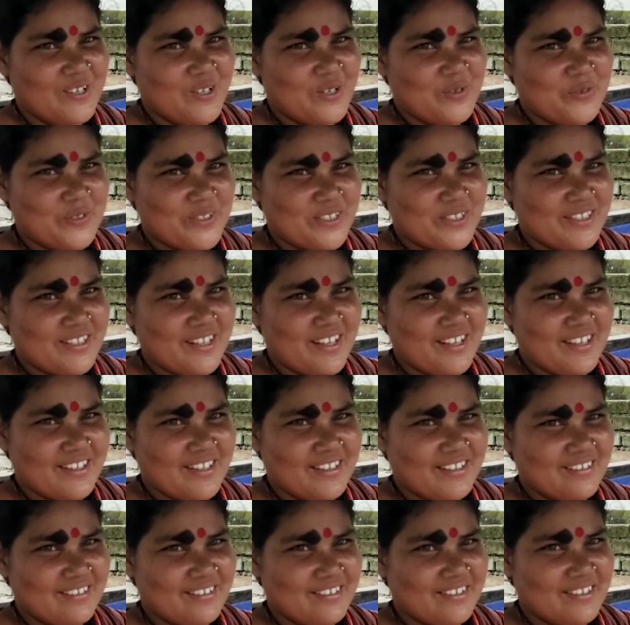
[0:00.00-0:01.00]
অবস্থা
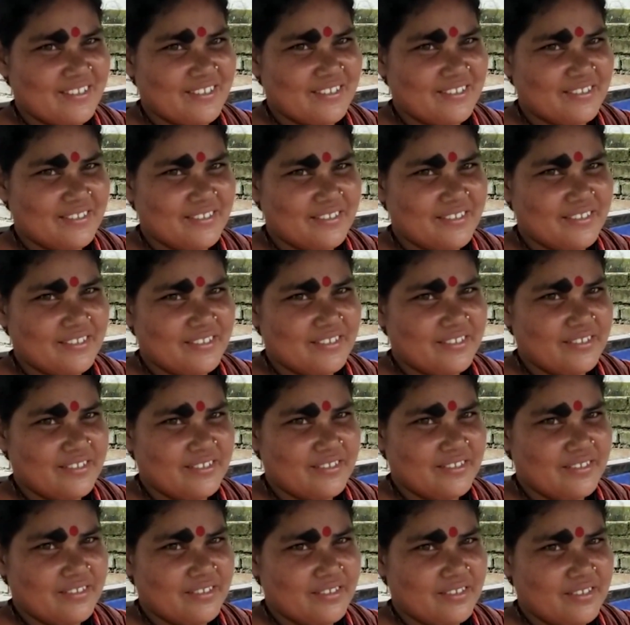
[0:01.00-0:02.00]

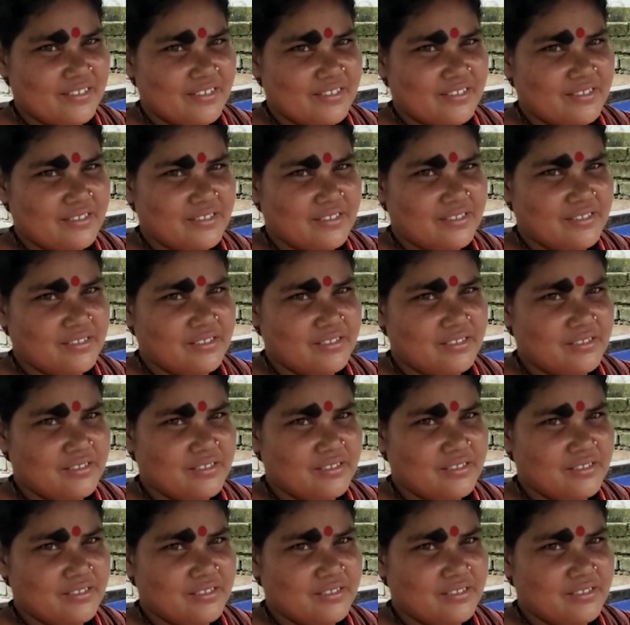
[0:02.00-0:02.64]
আগে টোটো